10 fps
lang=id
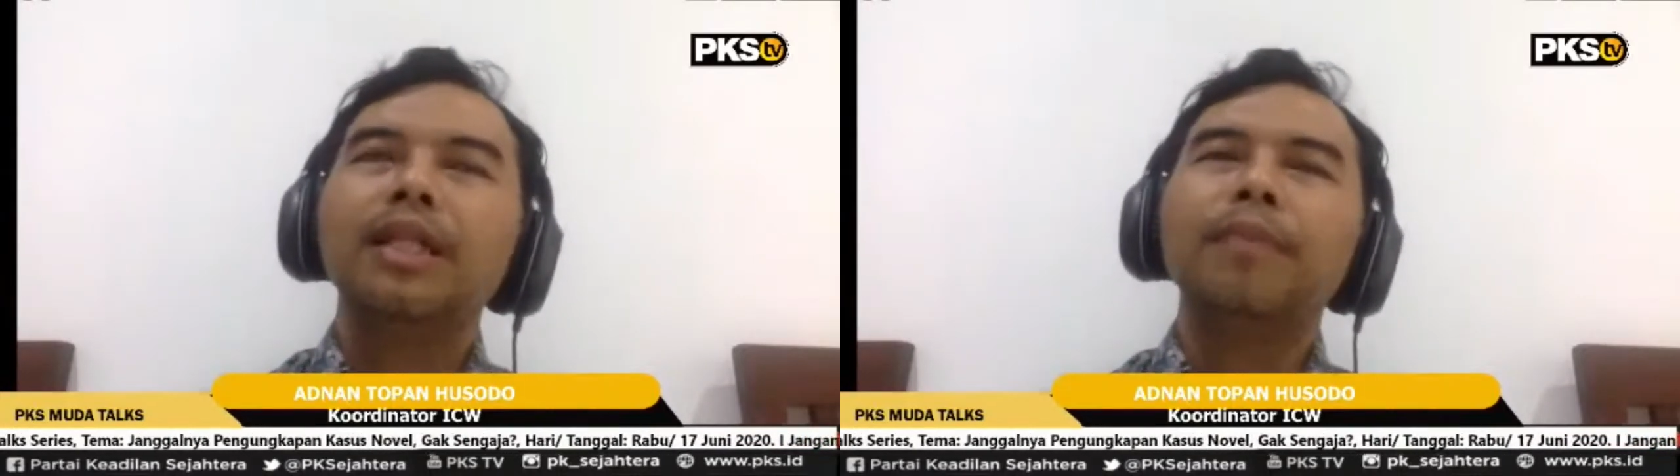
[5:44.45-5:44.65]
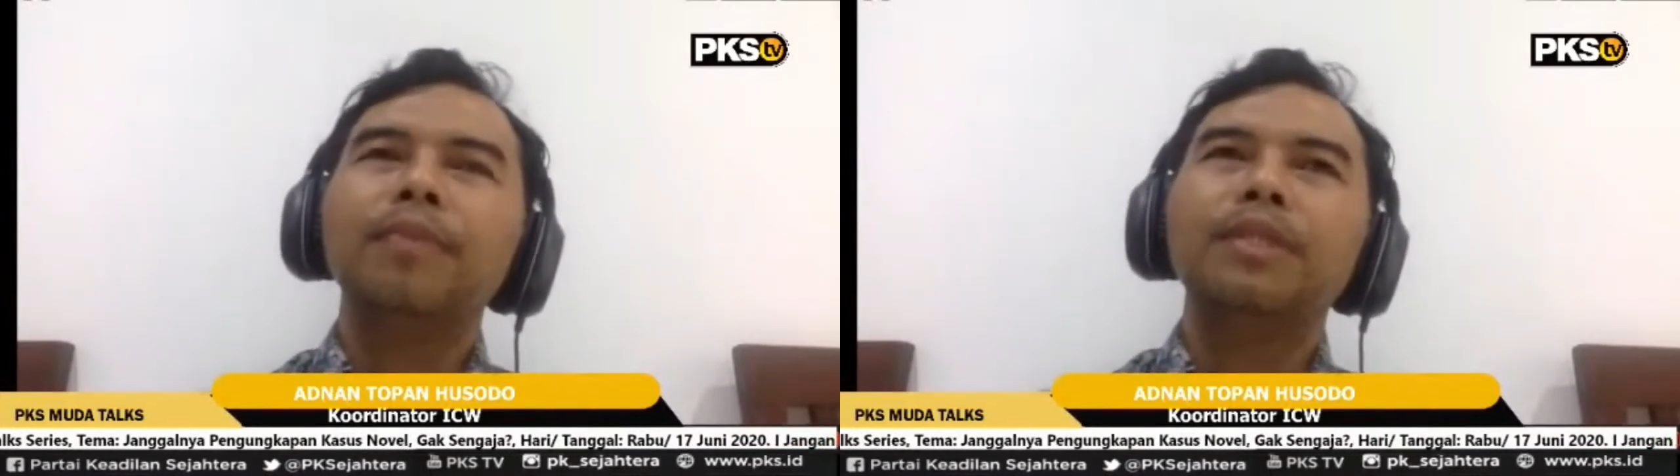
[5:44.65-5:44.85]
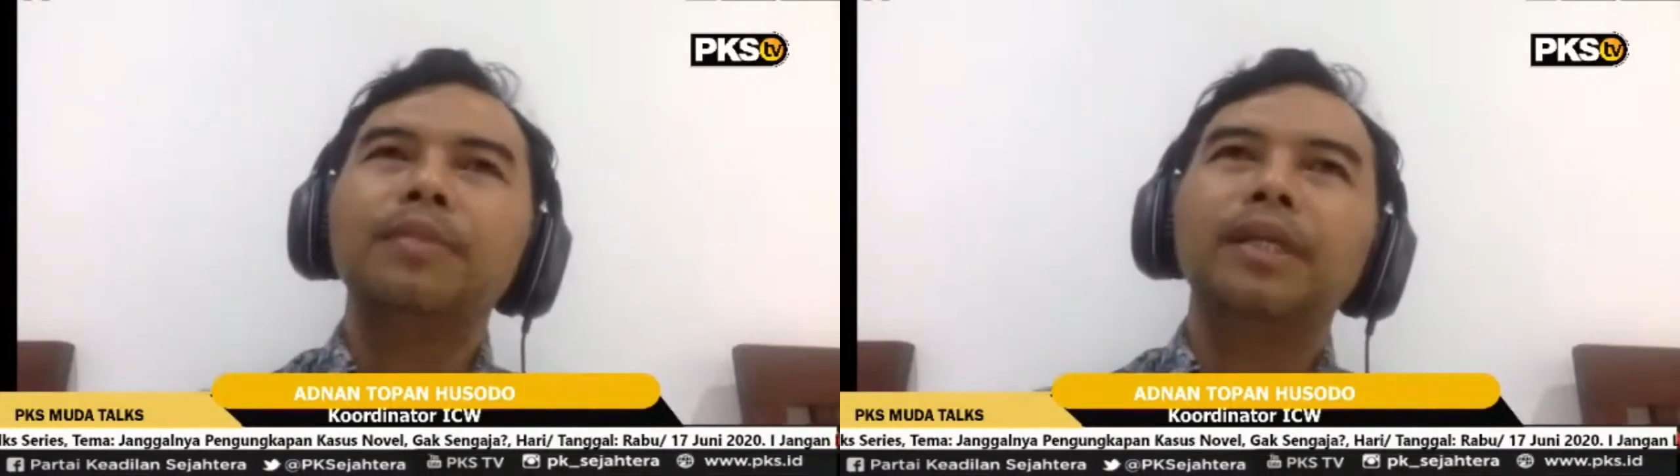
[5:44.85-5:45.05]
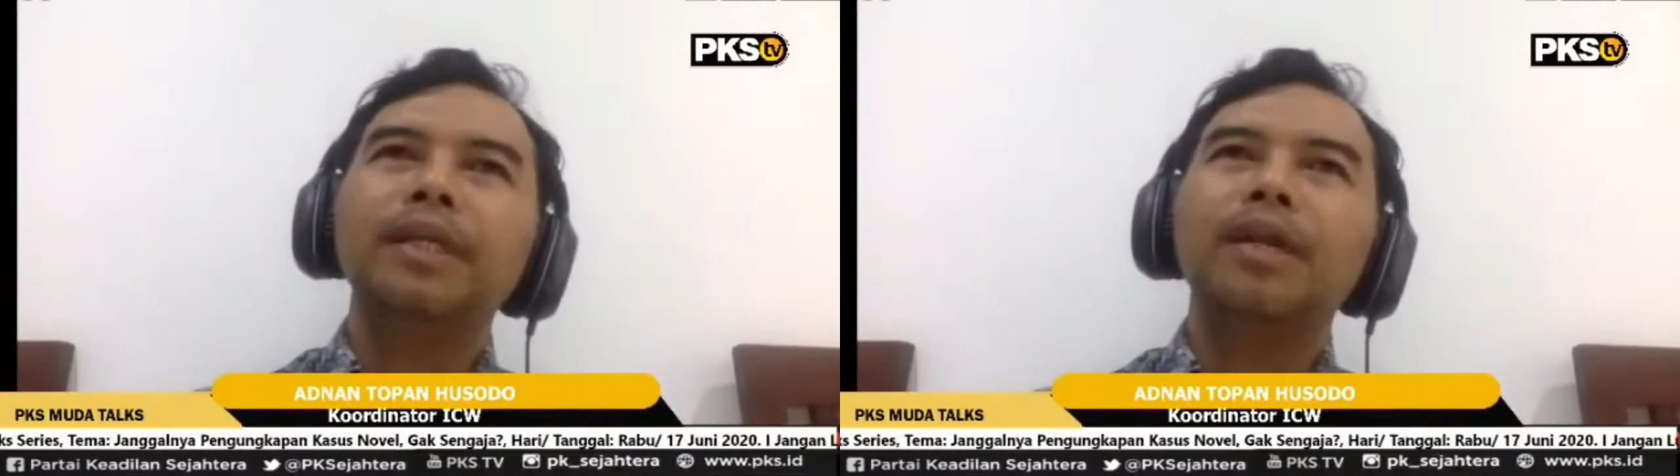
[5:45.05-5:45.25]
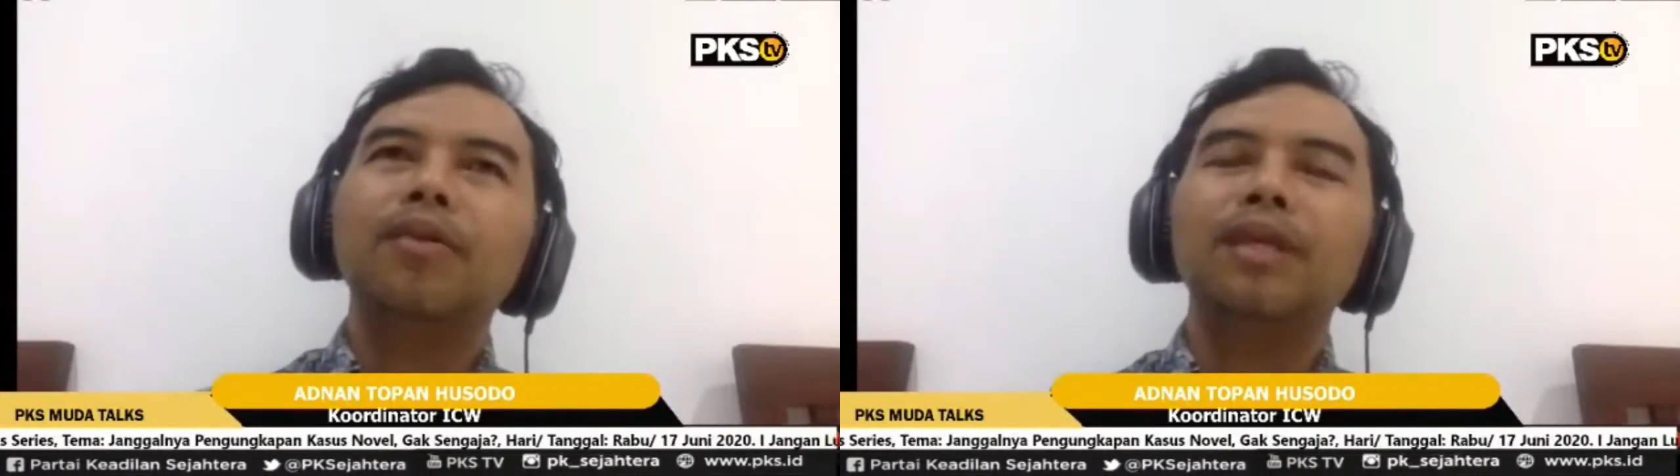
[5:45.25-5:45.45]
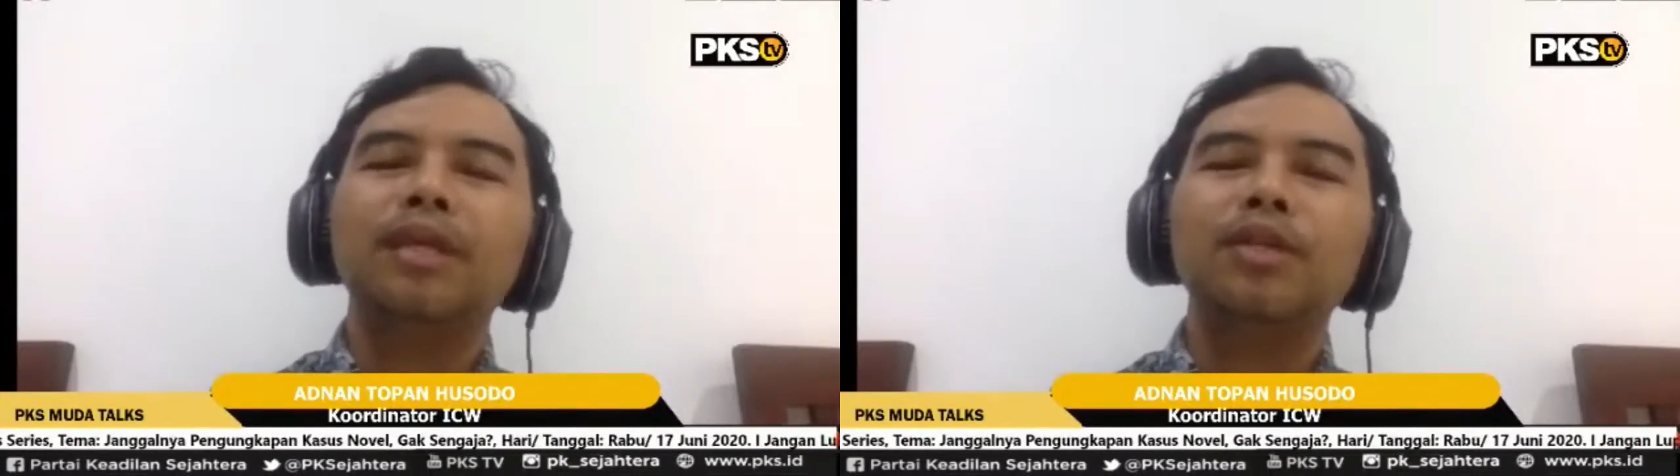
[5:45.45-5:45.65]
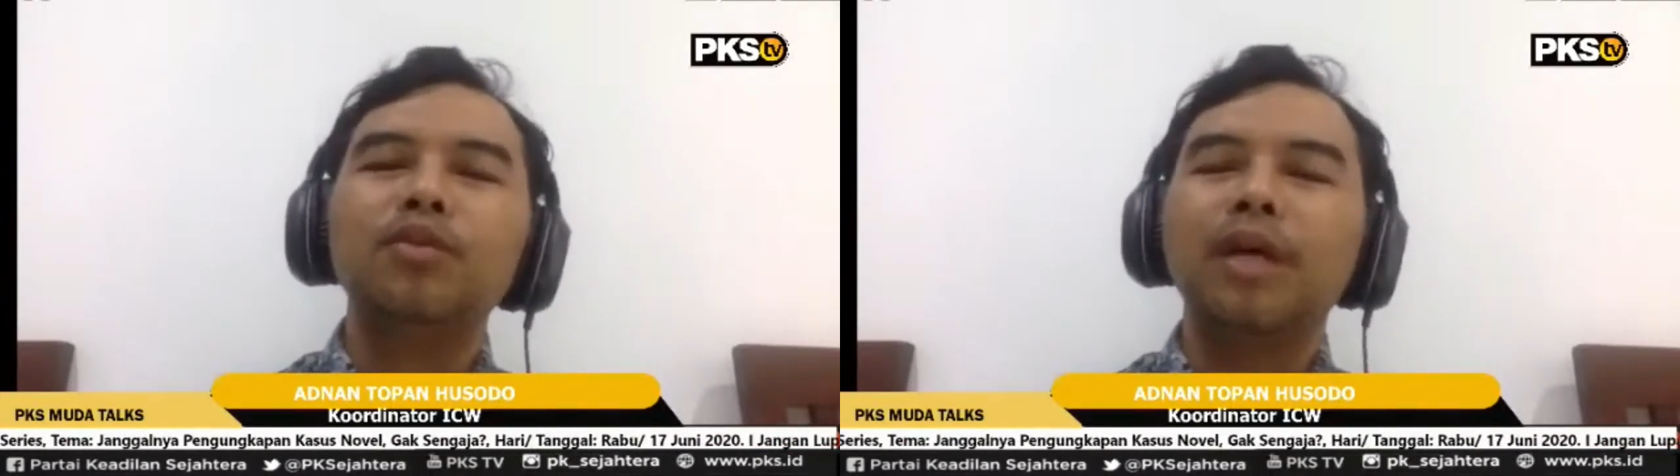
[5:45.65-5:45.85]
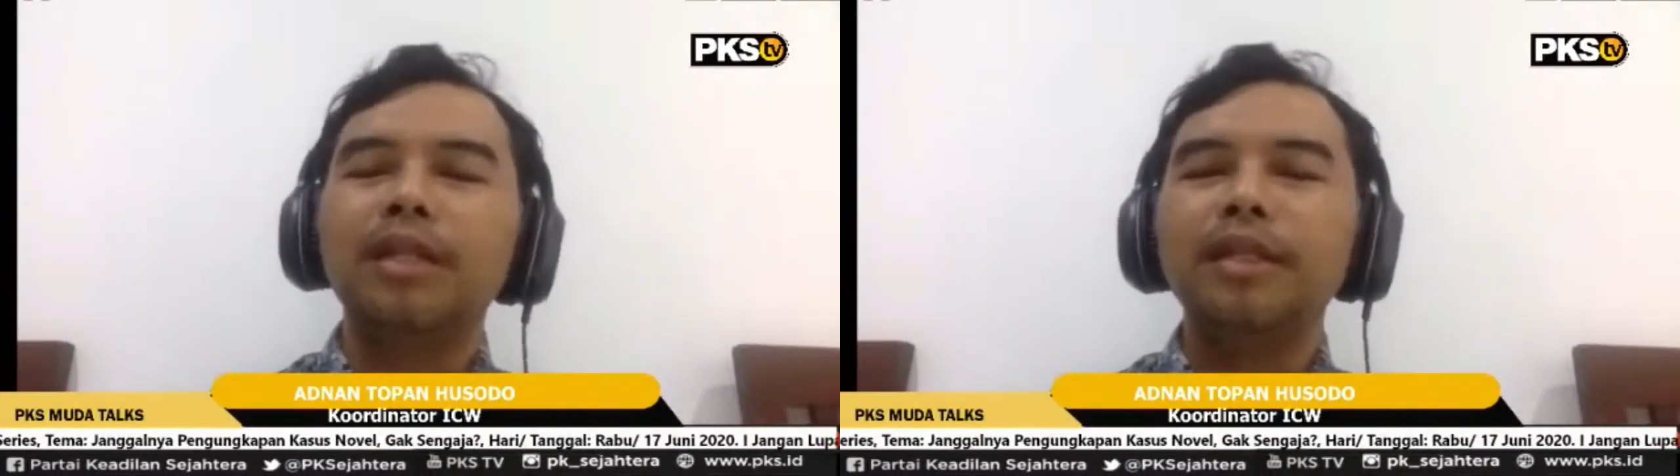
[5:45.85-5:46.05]
Tapi sebenarnya kalau kita
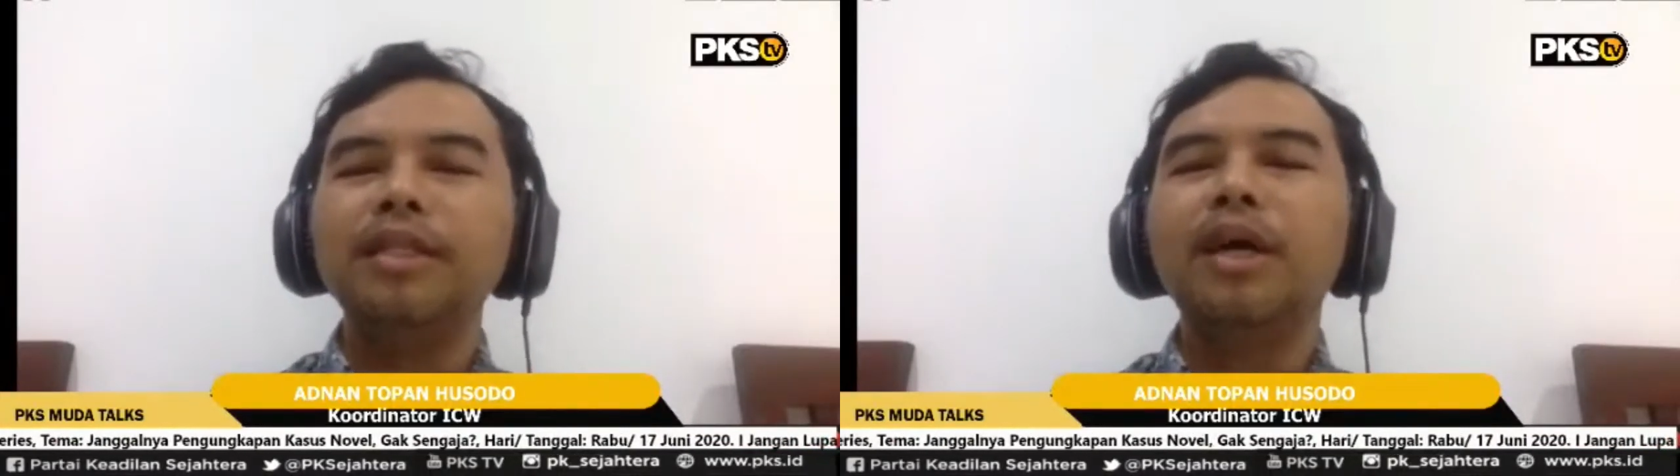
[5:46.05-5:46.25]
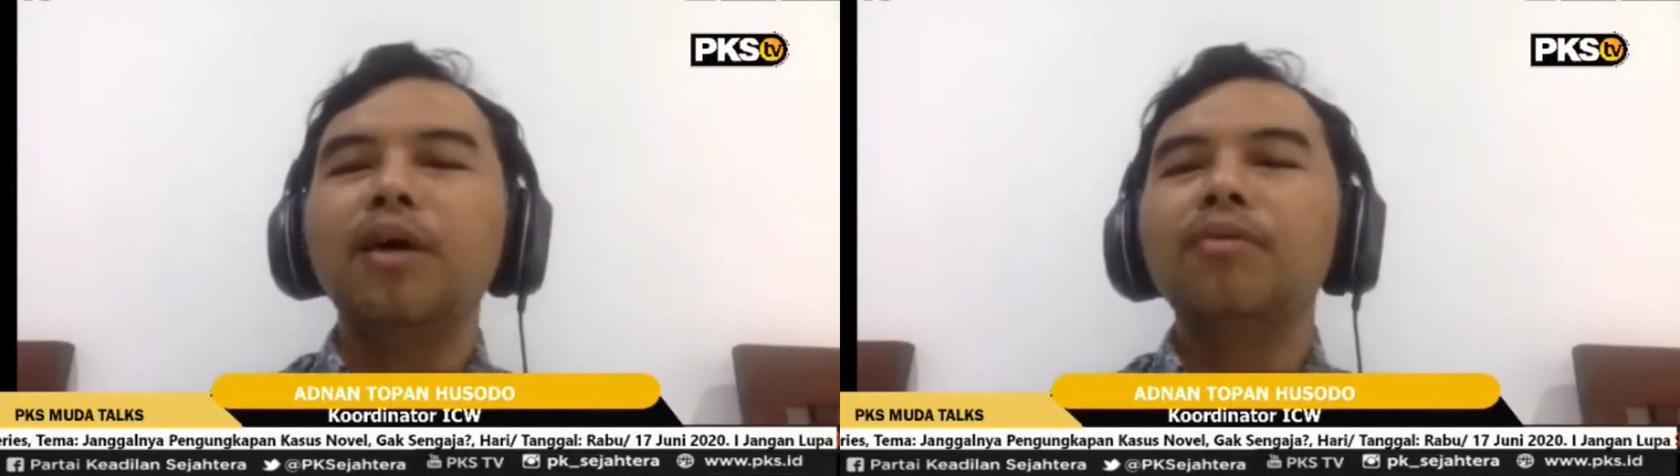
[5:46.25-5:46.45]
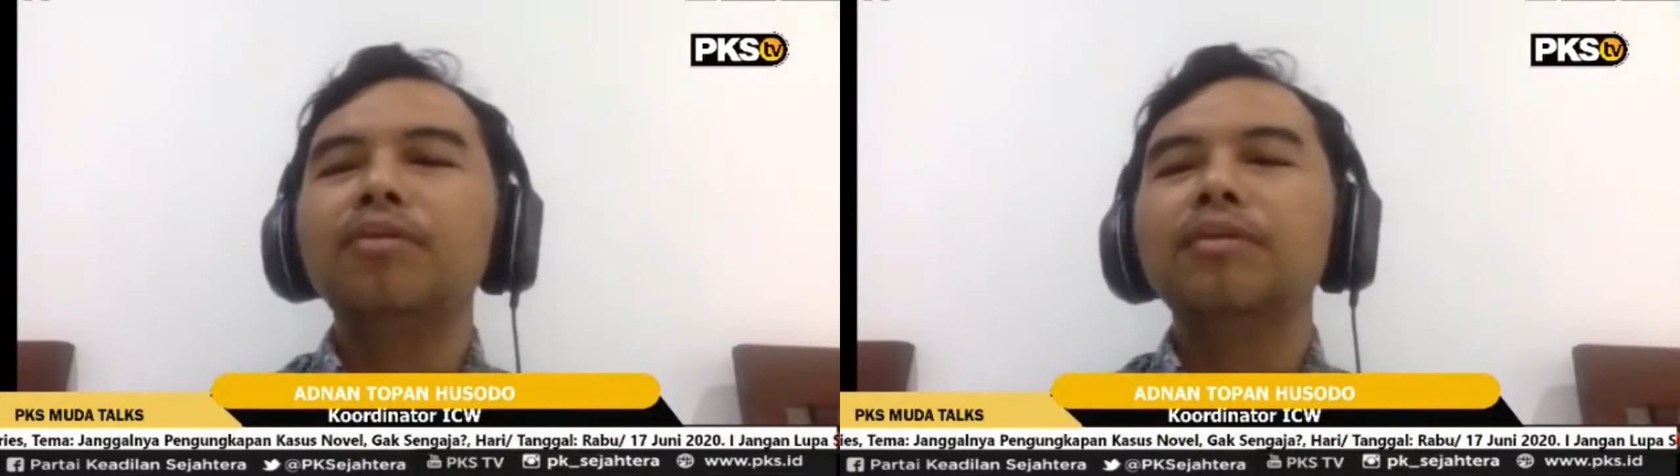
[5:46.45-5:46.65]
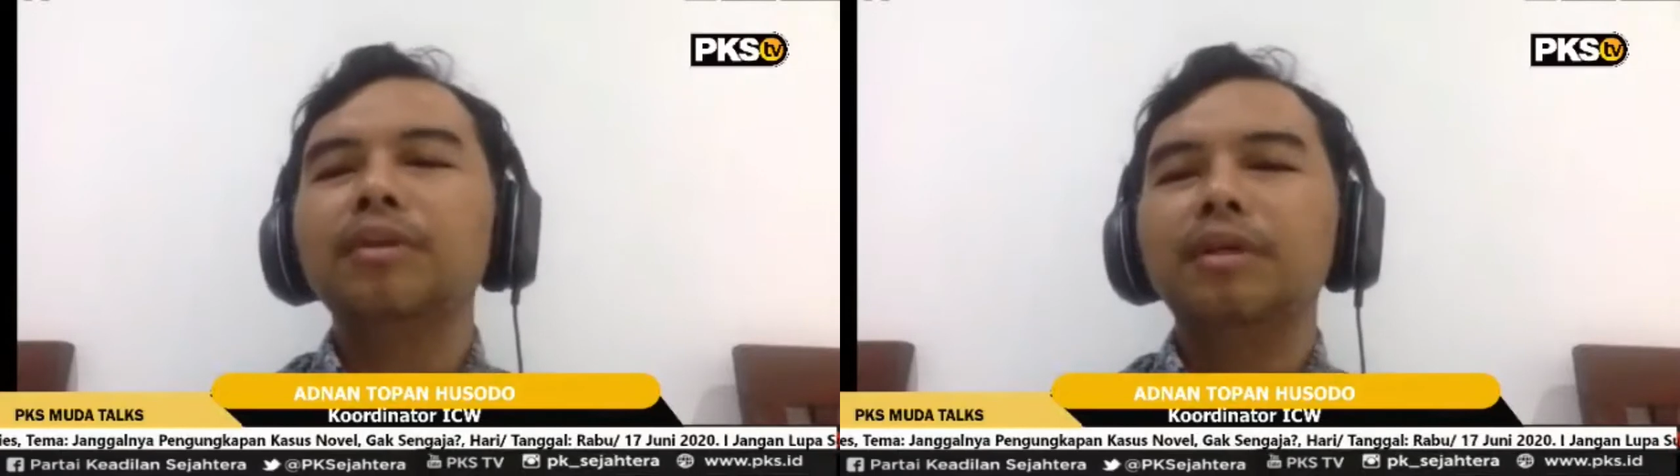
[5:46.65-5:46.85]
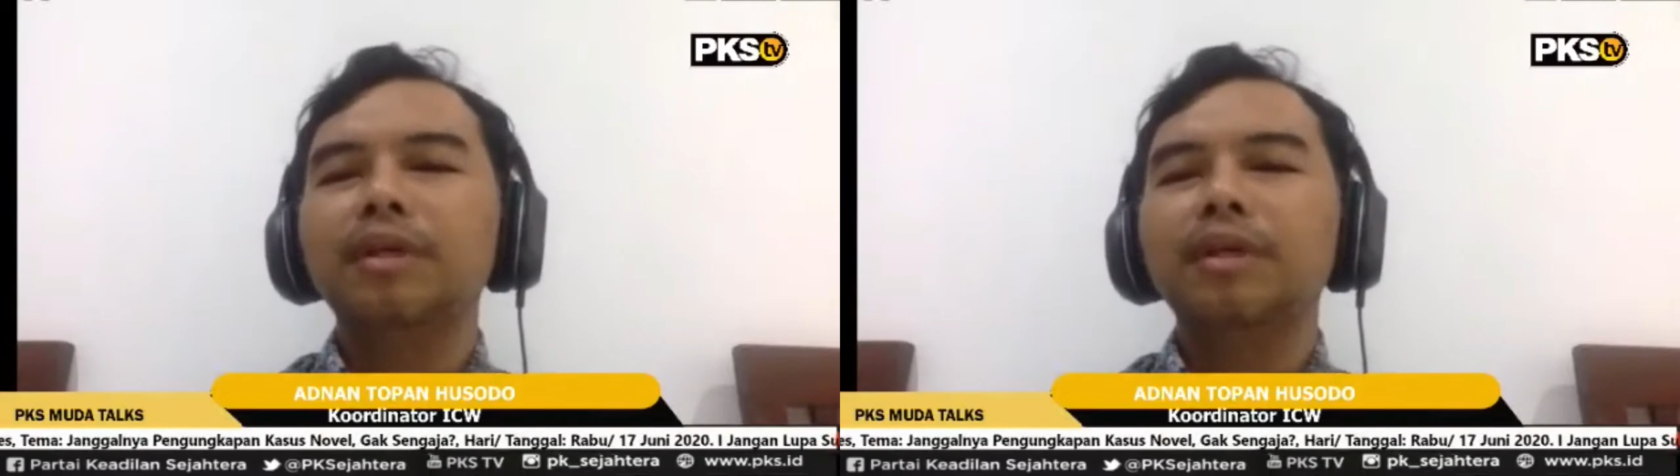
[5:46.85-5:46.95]
juga tinjau